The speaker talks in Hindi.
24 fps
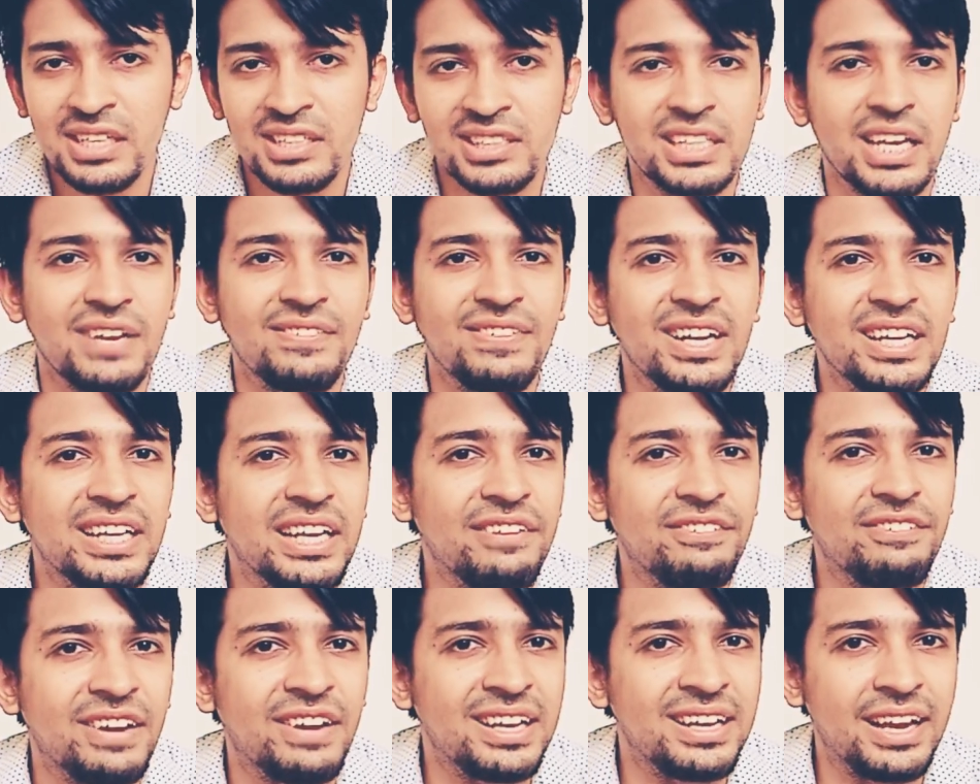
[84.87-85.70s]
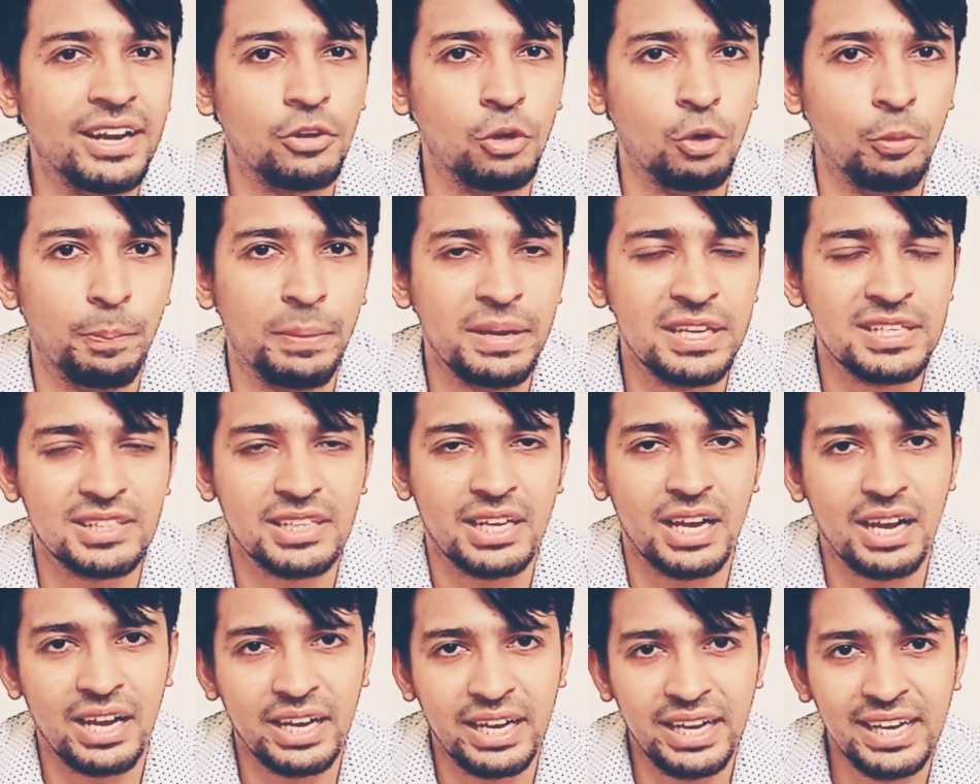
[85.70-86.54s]
सेवेंटी वन लाख रुपीज
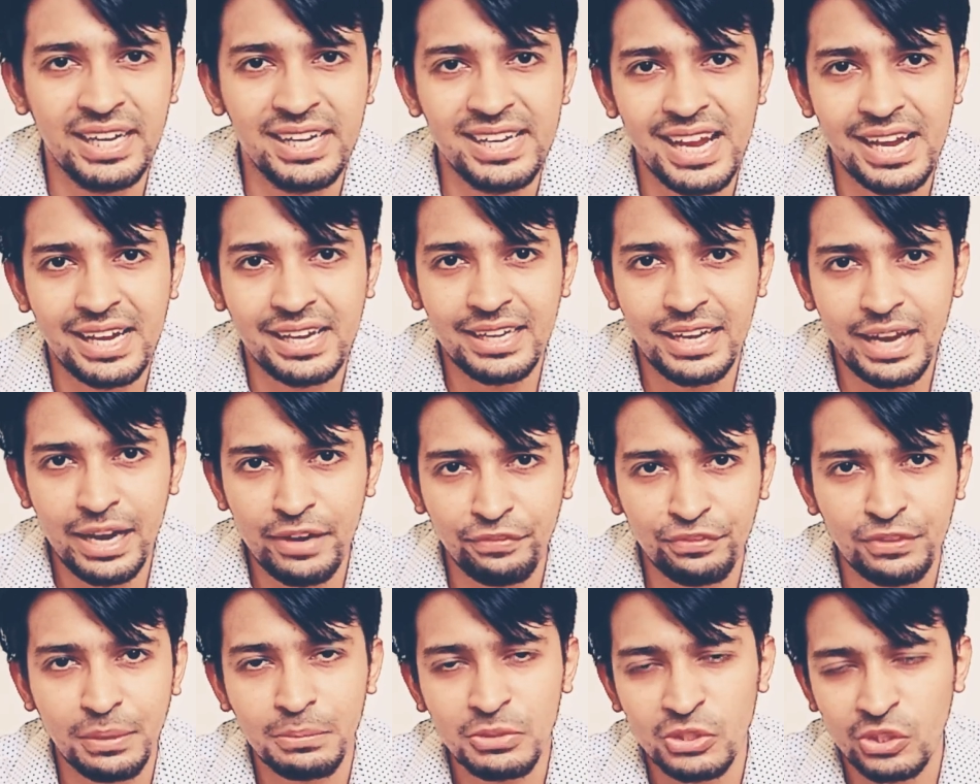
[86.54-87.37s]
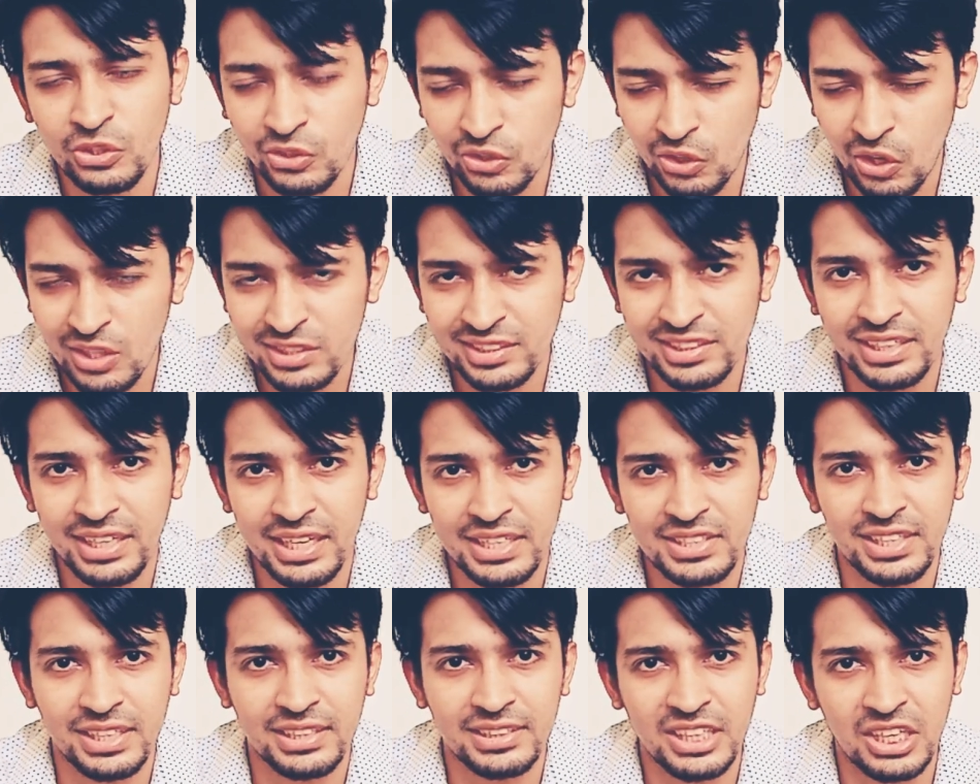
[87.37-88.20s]
का इंडिया का लाइफ टाइम जो ग्रॉस
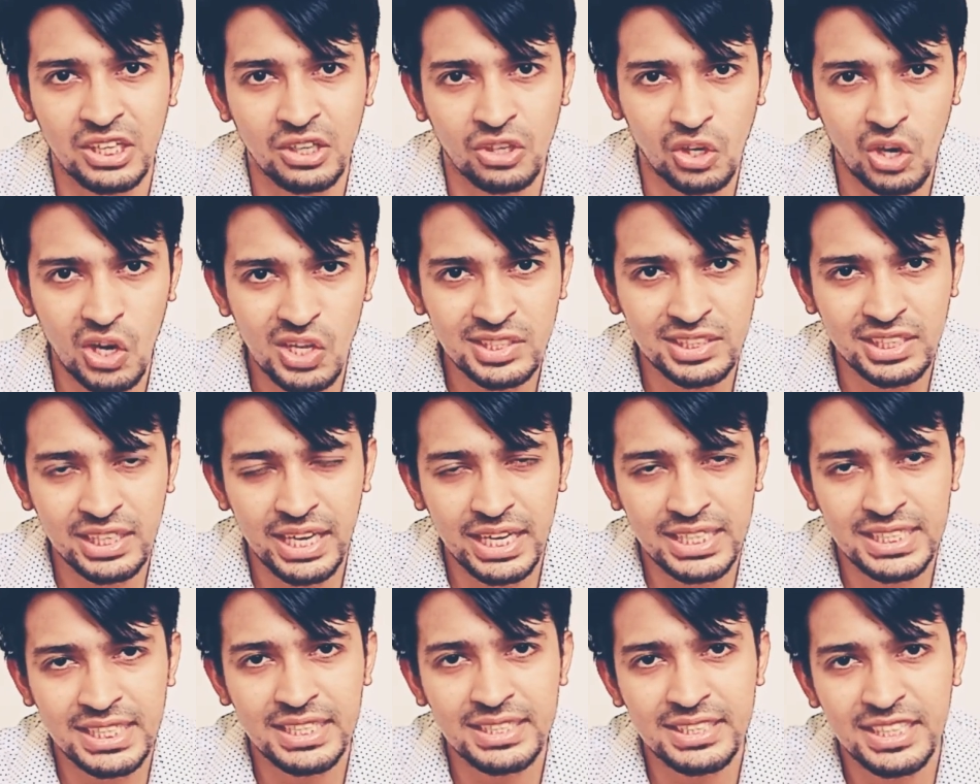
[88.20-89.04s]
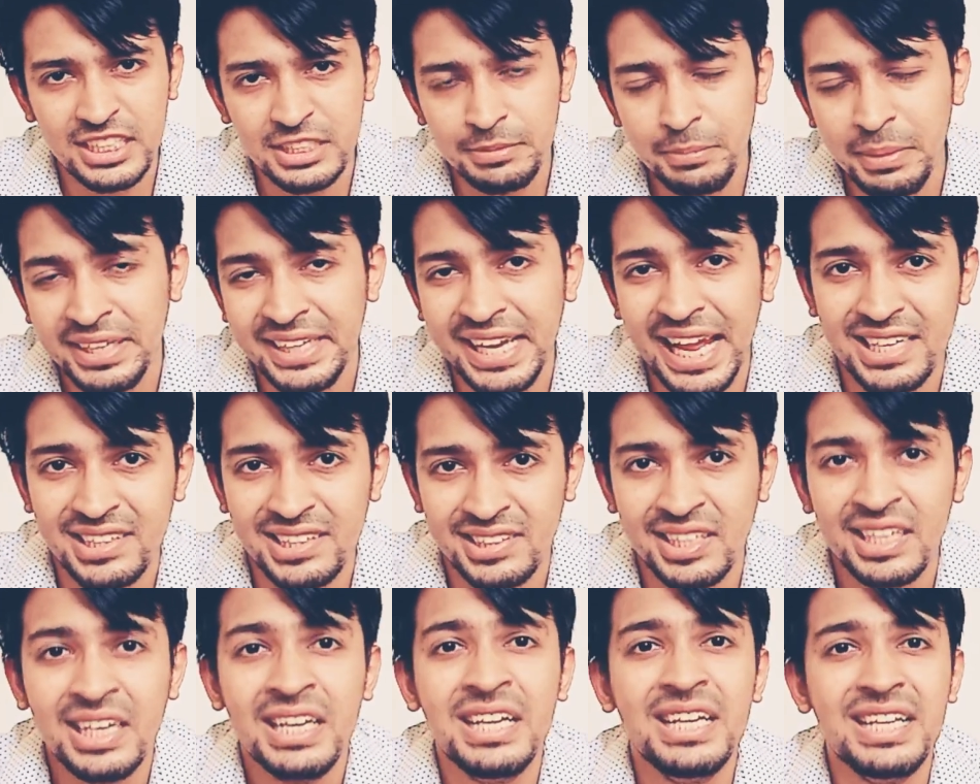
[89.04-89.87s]
कलेक्शन था ग्रॉस कलेक्शन जिसमें
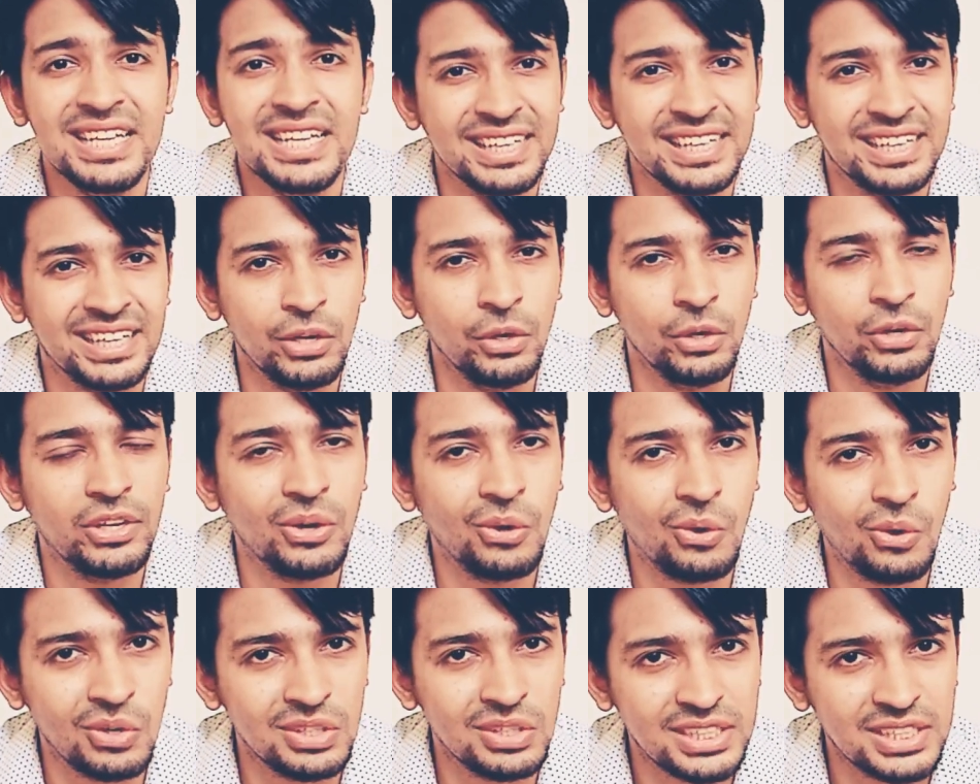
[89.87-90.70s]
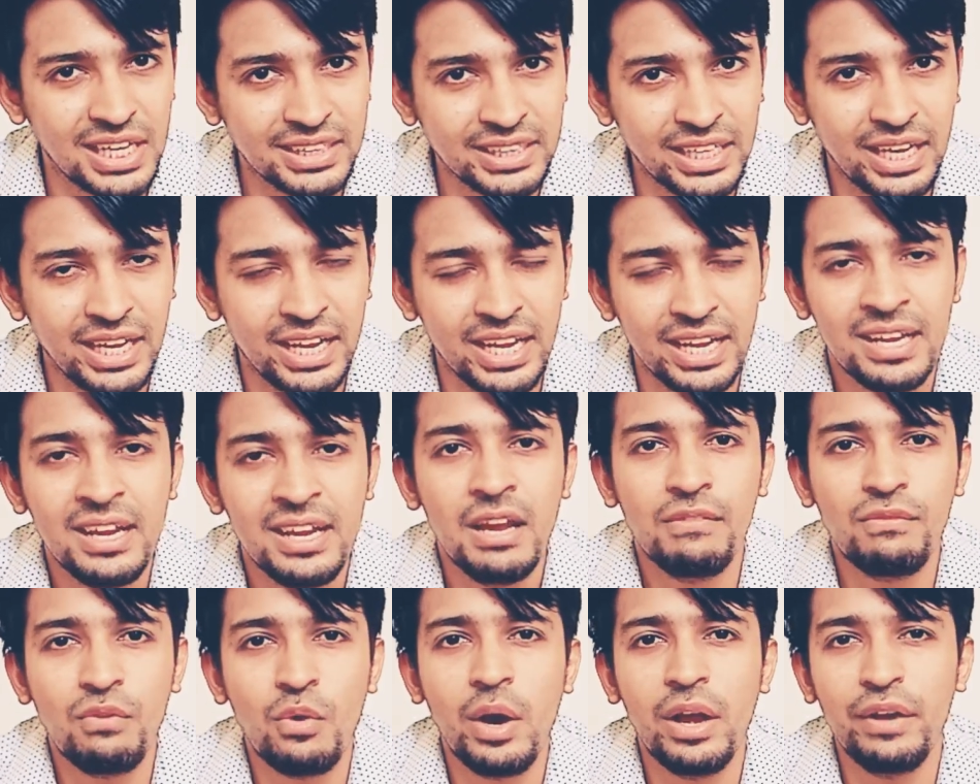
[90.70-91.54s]
टैक्स इंक्लूड हो जाता है
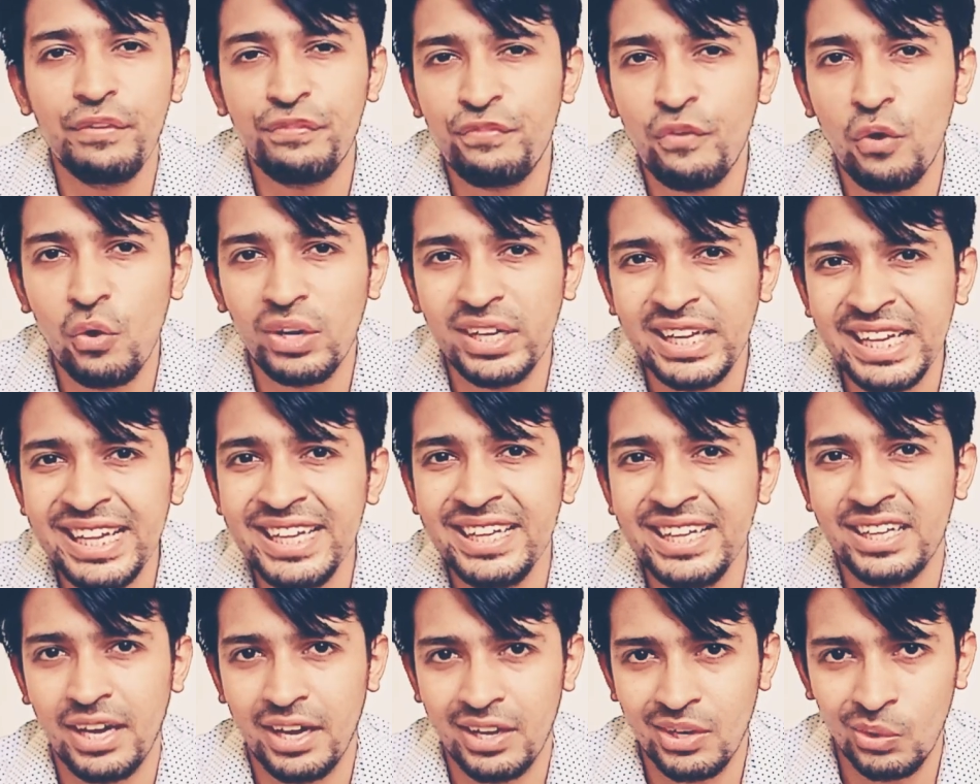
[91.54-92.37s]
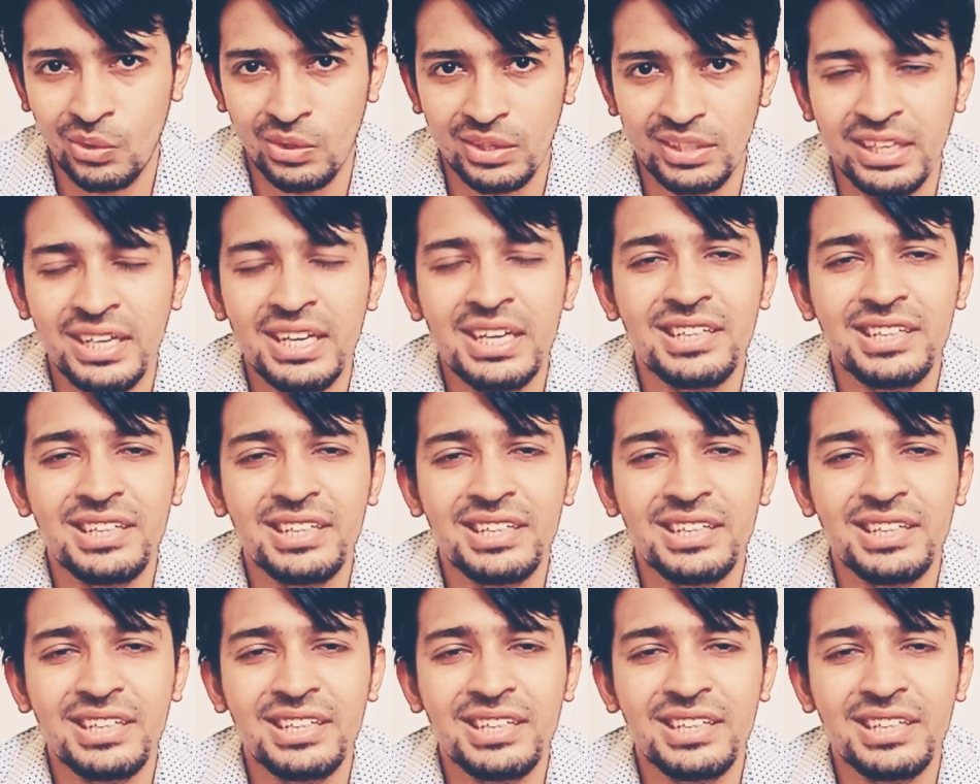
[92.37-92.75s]
वो है फोर्टीन करोड़